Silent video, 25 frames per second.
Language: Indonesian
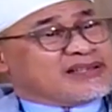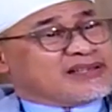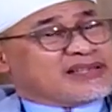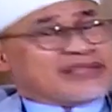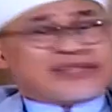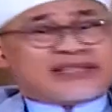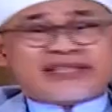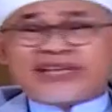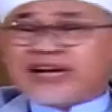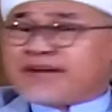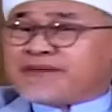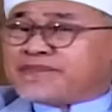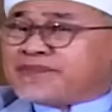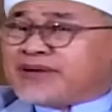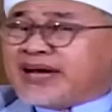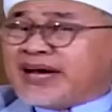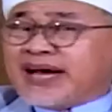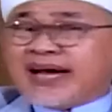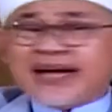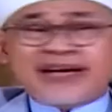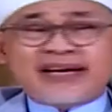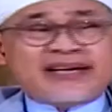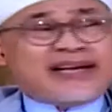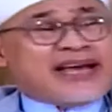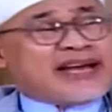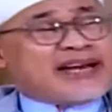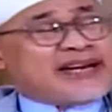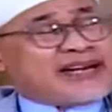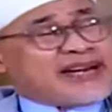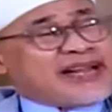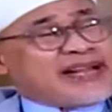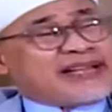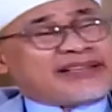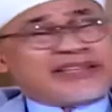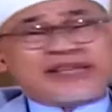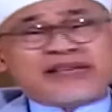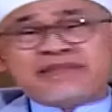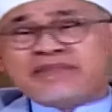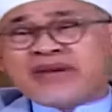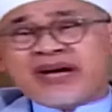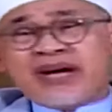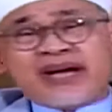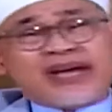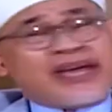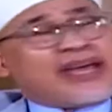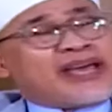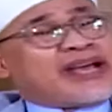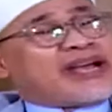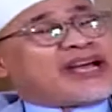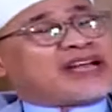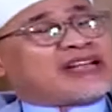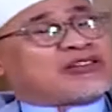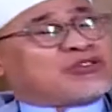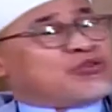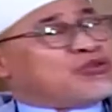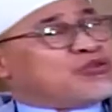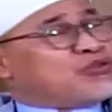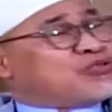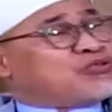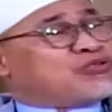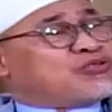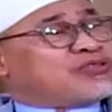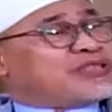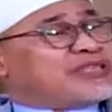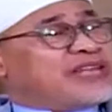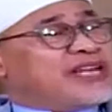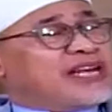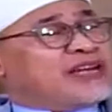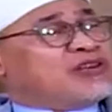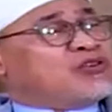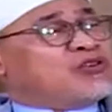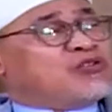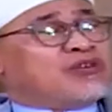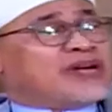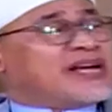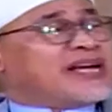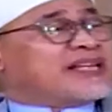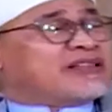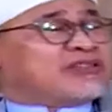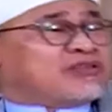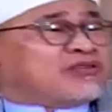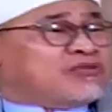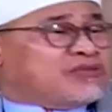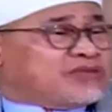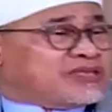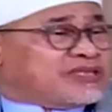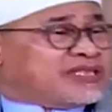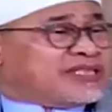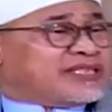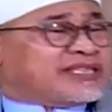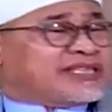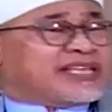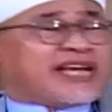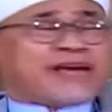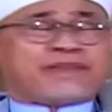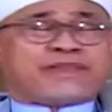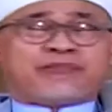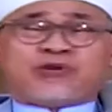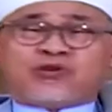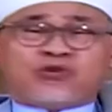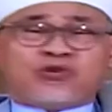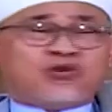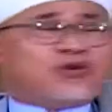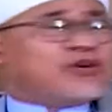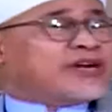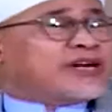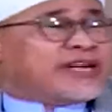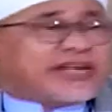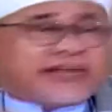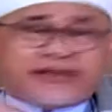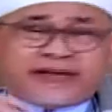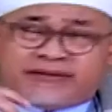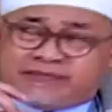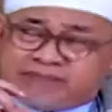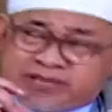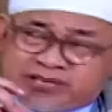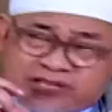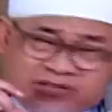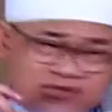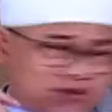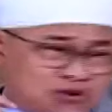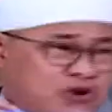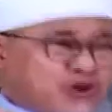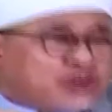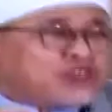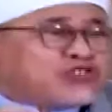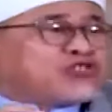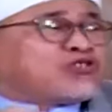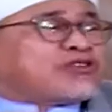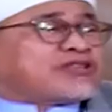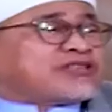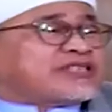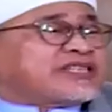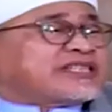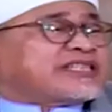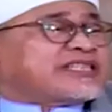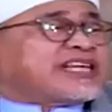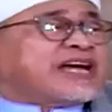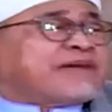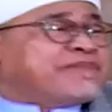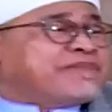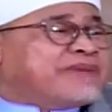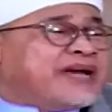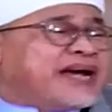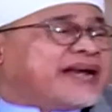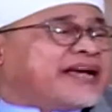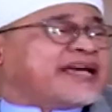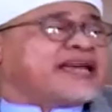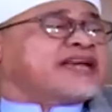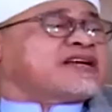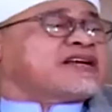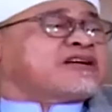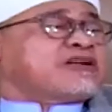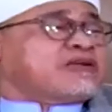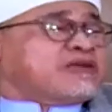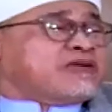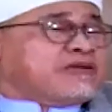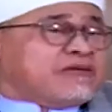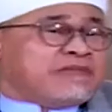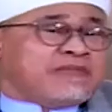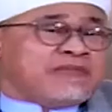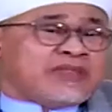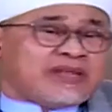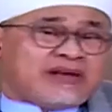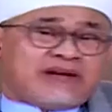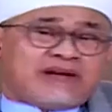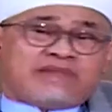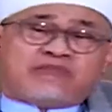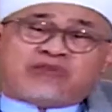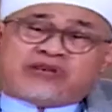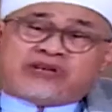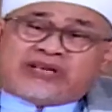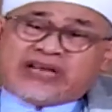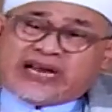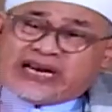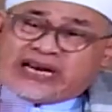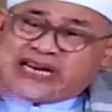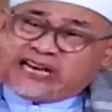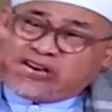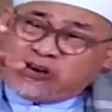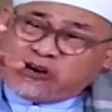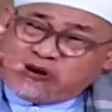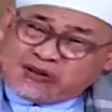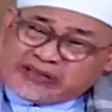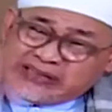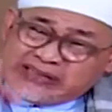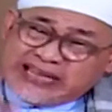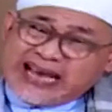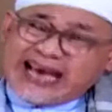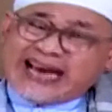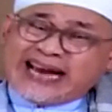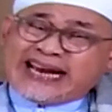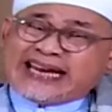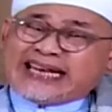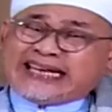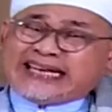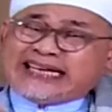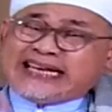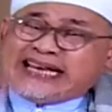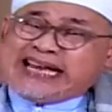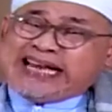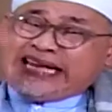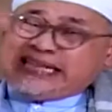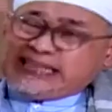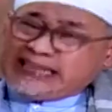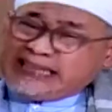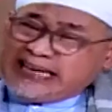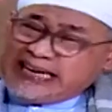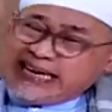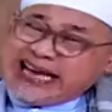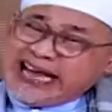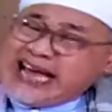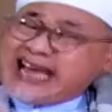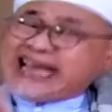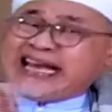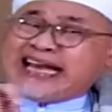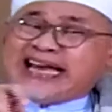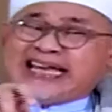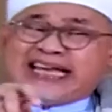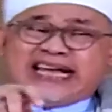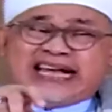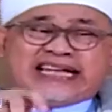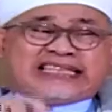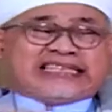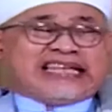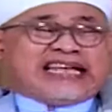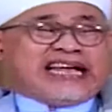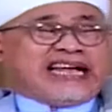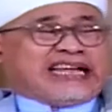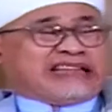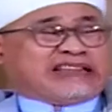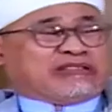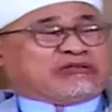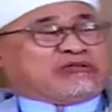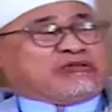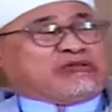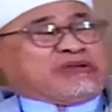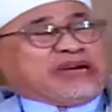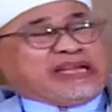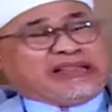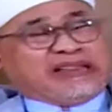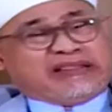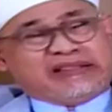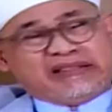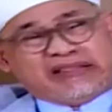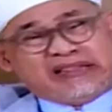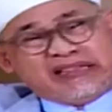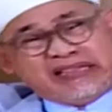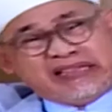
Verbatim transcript: Setiap dahan dan ranting mengikat usus dan uratku, setiap duri menyucuk setiap dagingku. Kemudian engkau tarik dengan tenaga yang sangat kuat.